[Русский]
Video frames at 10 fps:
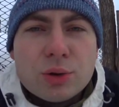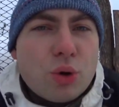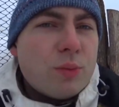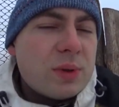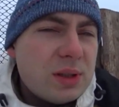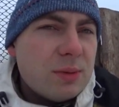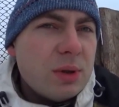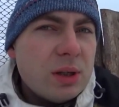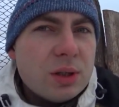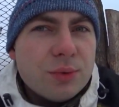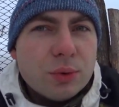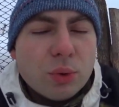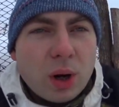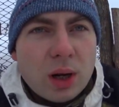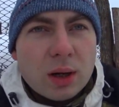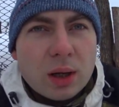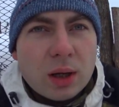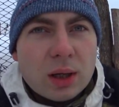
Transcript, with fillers: Стоимость земли индивидуальна.